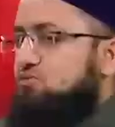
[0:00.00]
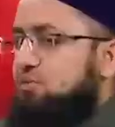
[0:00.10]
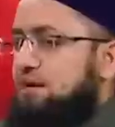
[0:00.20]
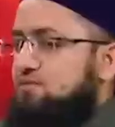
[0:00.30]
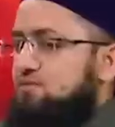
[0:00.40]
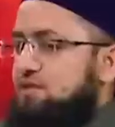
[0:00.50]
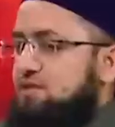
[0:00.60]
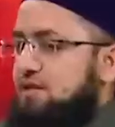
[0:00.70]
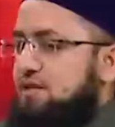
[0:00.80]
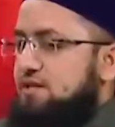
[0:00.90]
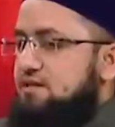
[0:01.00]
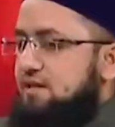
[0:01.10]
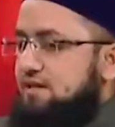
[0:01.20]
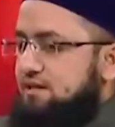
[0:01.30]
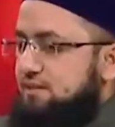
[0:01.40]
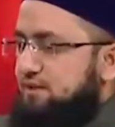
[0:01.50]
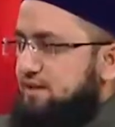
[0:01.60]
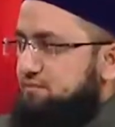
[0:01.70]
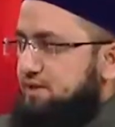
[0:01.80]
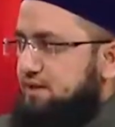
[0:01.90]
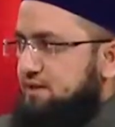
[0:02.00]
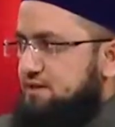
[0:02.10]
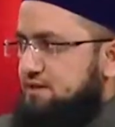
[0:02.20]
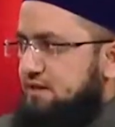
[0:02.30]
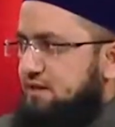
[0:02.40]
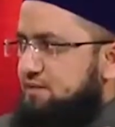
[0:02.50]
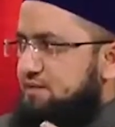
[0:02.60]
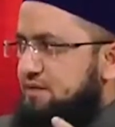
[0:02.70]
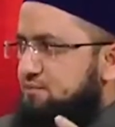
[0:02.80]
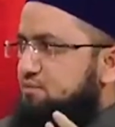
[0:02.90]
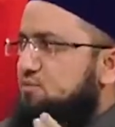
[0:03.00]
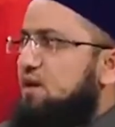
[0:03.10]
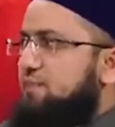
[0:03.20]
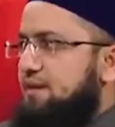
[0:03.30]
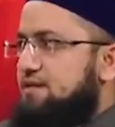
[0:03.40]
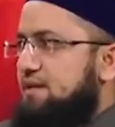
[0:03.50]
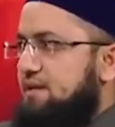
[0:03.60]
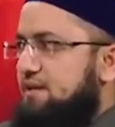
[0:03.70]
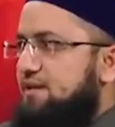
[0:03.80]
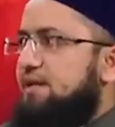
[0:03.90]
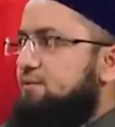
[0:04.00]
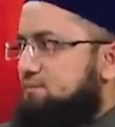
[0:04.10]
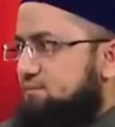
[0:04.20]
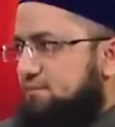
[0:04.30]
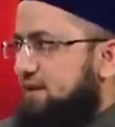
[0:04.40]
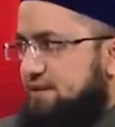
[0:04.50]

तो बावजूद इसके कि इंसान की तबीयत में इंसान के मिजाज में भूखा प्यासा रहना ये हम्म।